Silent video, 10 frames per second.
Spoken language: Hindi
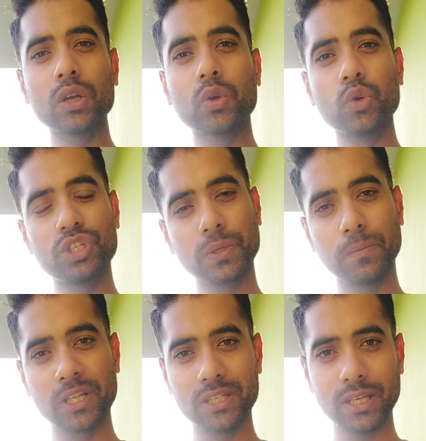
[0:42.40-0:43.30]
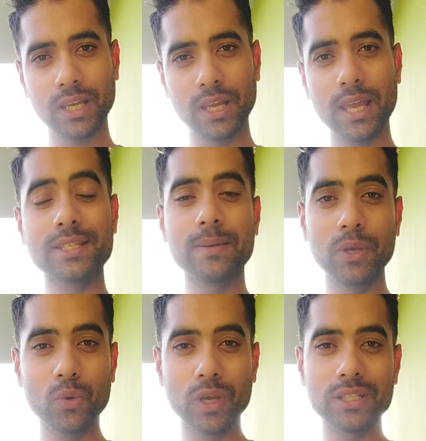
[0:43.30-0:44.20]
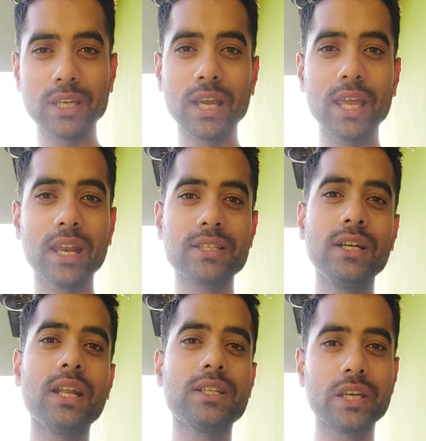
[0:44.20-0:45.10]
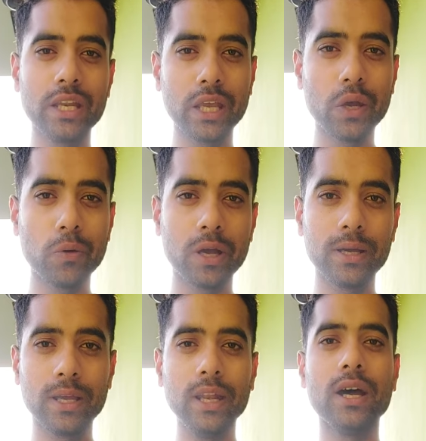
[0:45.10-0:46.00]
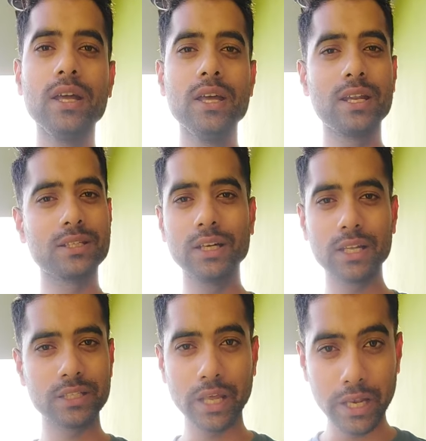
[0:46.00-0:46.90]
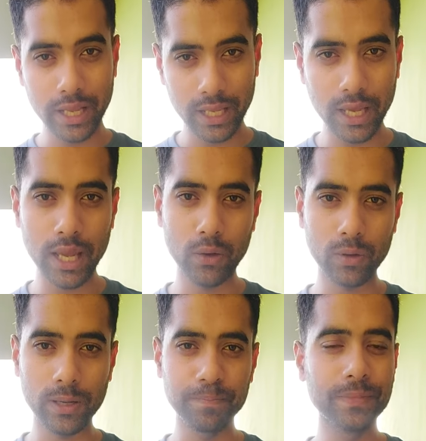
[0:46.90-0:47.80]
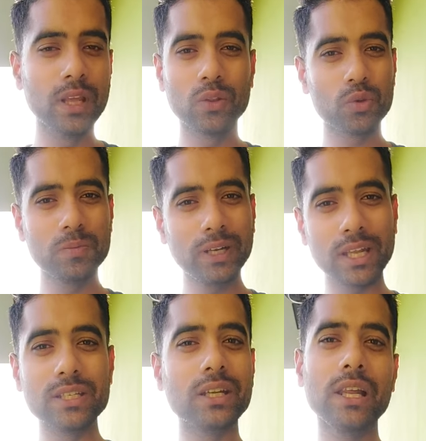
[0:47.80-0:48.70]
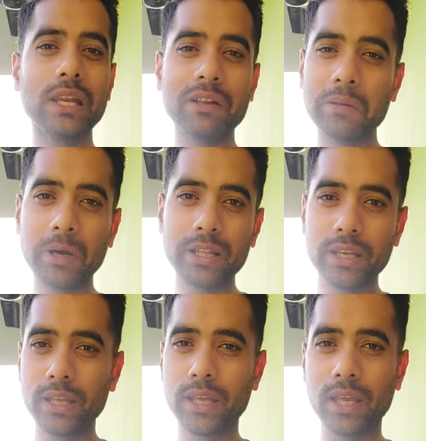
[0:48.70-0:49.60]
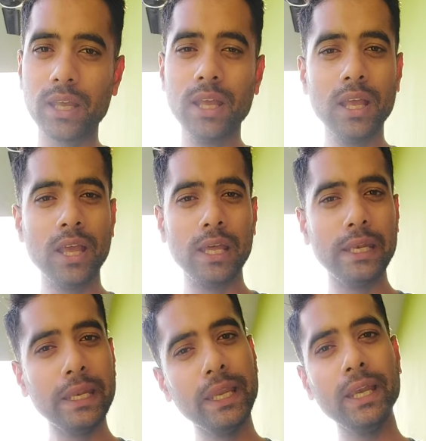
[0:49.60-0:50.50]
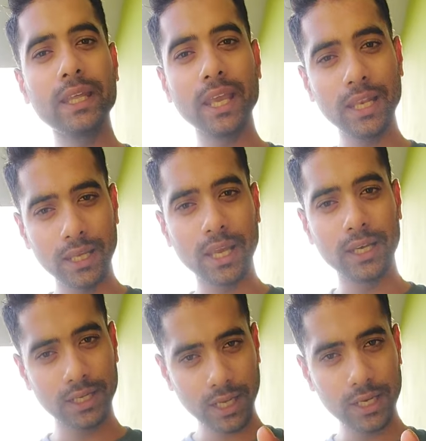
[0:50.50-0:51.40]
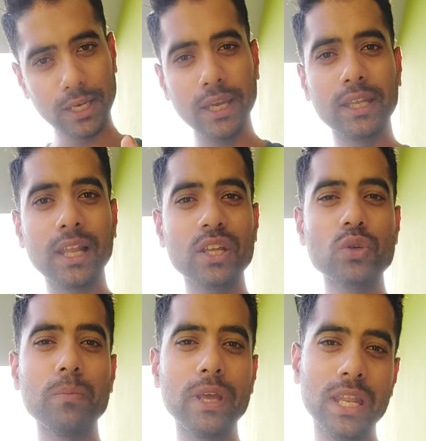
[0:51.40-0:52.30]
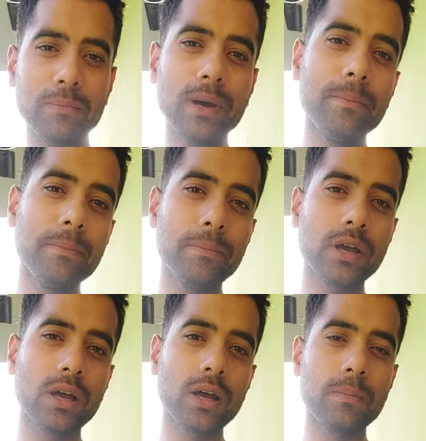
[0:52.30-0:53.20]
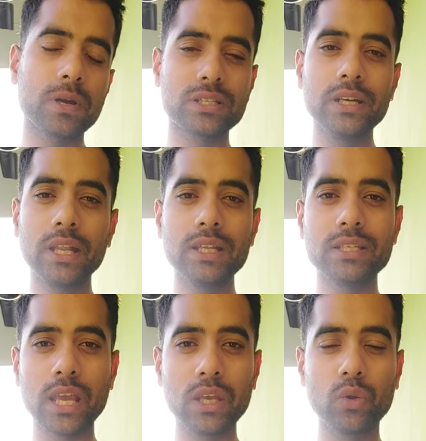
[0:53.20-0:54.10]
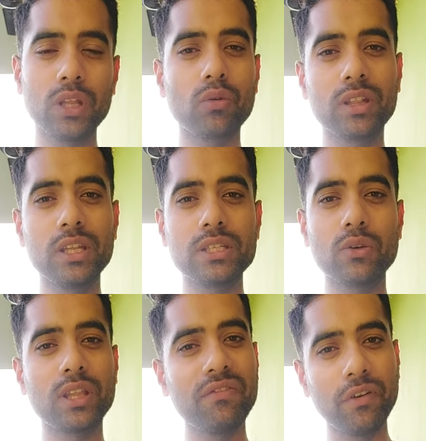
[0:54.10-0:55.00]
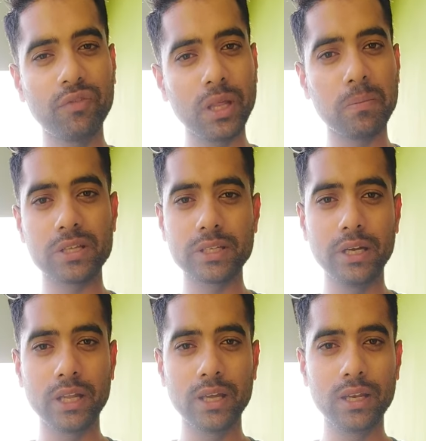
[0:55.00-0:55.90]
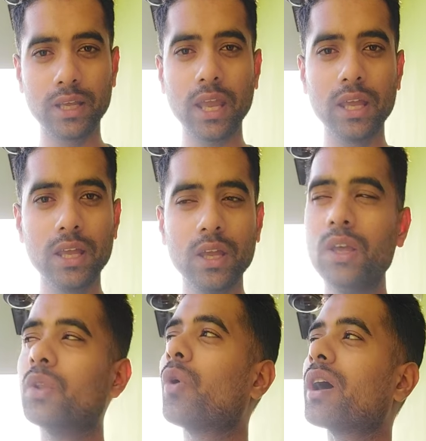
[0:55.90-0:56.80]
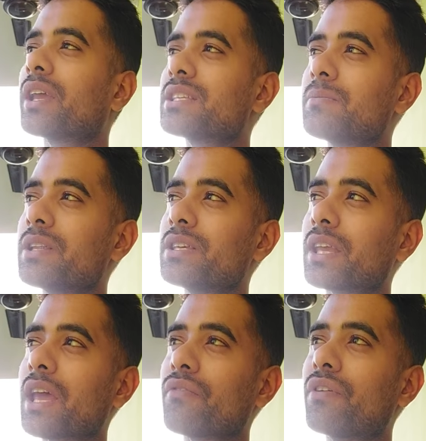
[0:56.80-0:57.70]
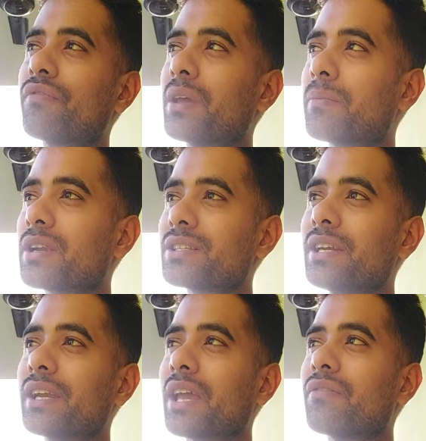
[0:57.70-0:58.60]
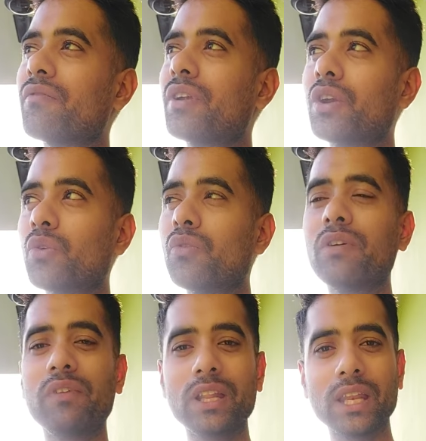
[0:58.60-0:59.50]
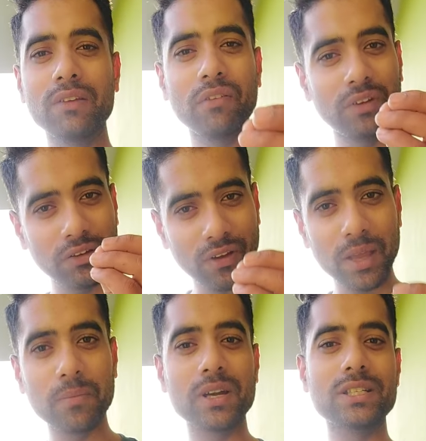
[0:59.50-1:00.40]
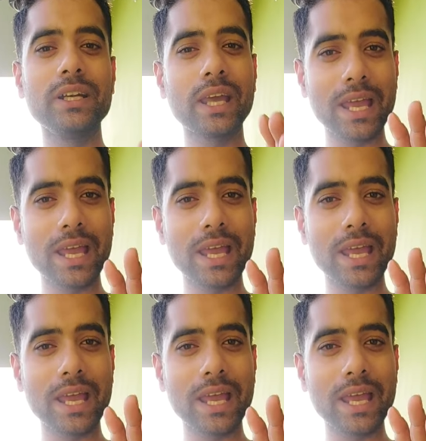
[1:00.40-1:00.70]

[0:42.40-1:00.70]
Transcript: कुछ बच्चे ऐसे भी होंगे जिनका यार रिजल्ट अच्छा नहीं गया होगा है ना रिजल्ट अच्छा नहीं आया होगा तो उसमें टेंशन लेने वाली बात नहीं है नीट के लिए ठीक है नीट के लिए जो मिनिमम परसेंटेज चाहिए होती है वो कितनी चाहिए होती है फिफ्टी परसेंट ठीक है तो अगर किसी बच्चे की यार 50 परसेंट या 52, 53, 55 परसेंट